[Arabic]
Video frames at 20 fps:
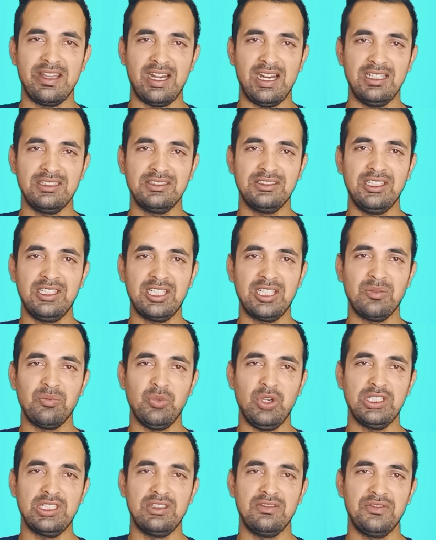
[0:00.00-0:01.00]
راح ندير
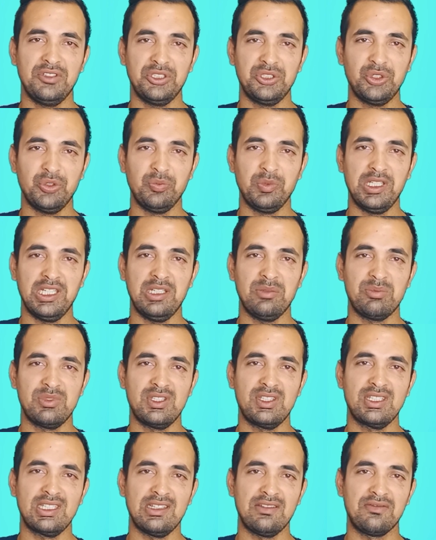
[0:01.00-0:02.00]
لكم واحد الفيديو مليح
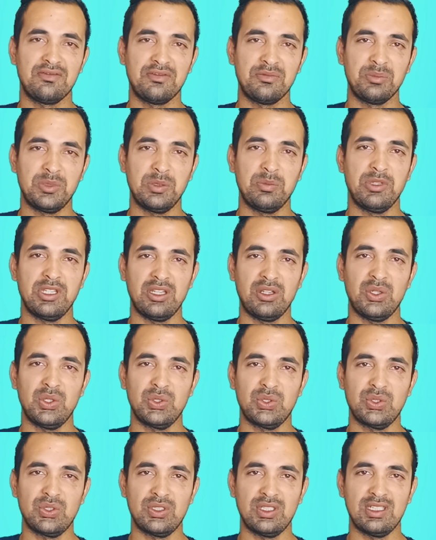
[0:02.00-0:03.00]
بزاف بما
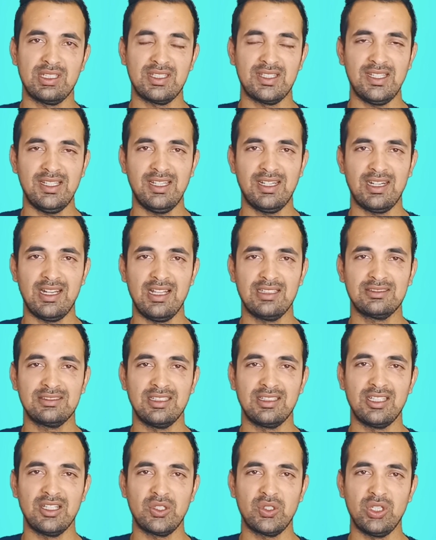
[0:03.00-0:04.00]
يخص سعر
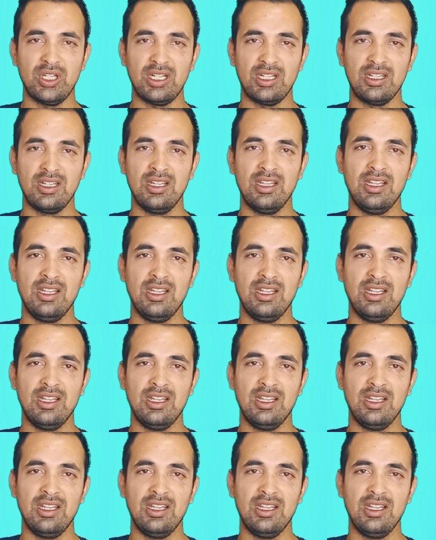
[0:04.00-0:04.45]
التذاكر